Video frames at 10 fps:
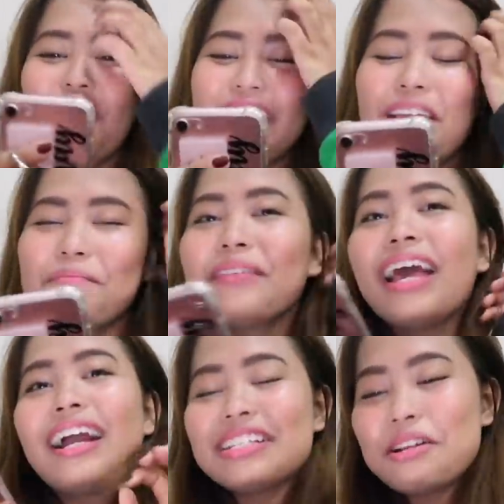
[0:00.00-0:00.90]
Okay.
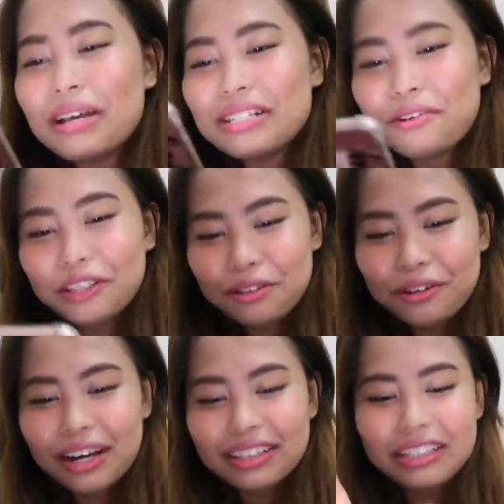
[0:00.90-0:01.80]
Kasi nabasa ko ito
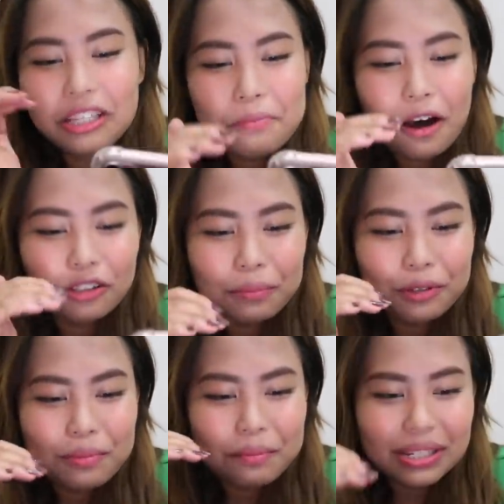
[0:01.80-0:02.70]
at hindi pa ako
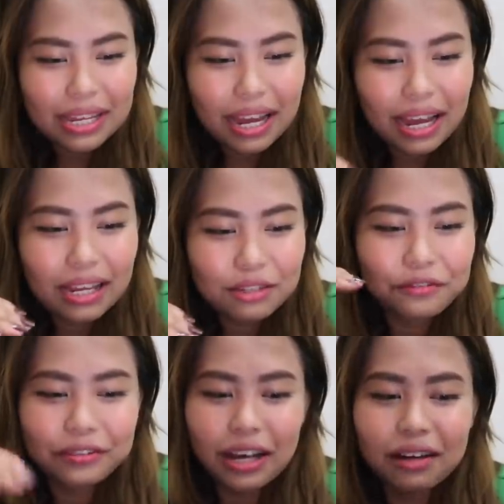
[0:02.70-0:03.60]
tapos magbasa as
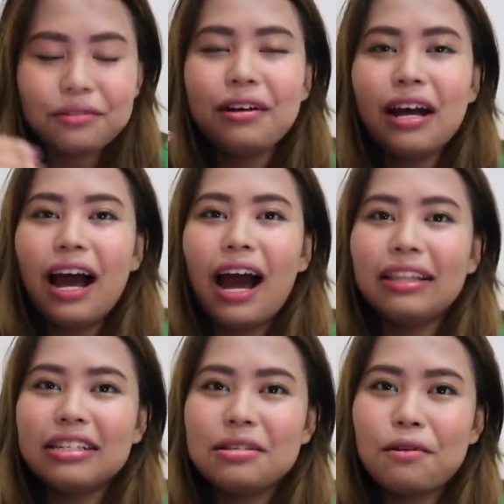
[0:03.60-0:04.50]
of now.
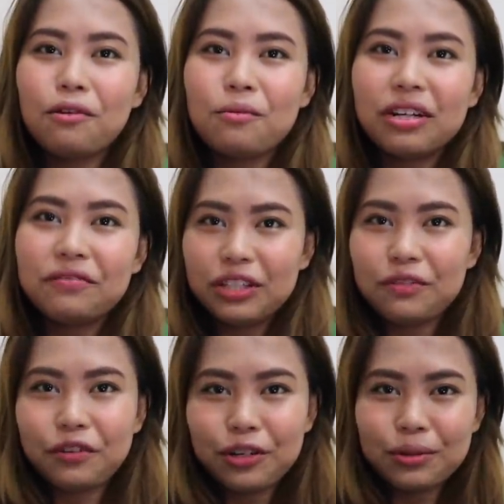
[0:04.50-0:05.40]
At naisipan ko gumawa ng
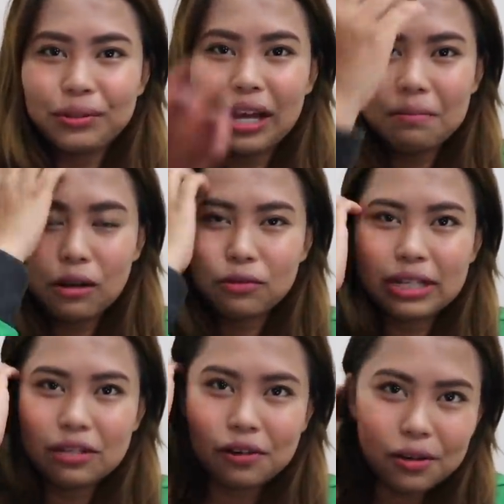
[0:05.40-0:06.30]
video for you dahil bagong
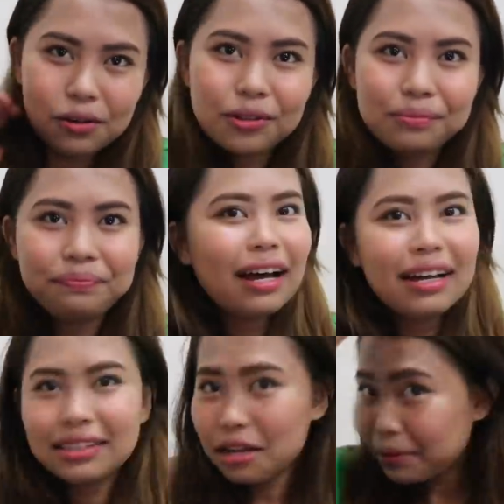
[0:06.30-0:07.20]
ligo ako.
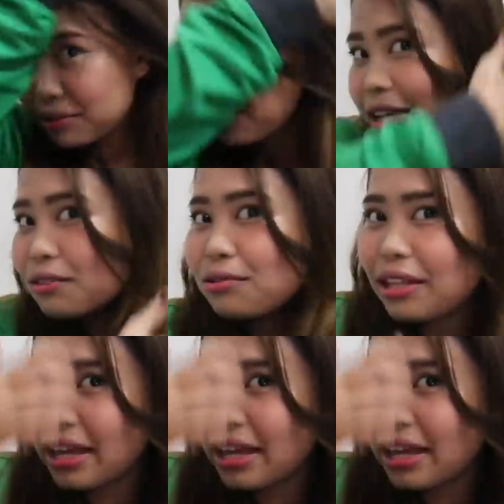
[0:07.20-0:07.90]
At nakapagsuklay ako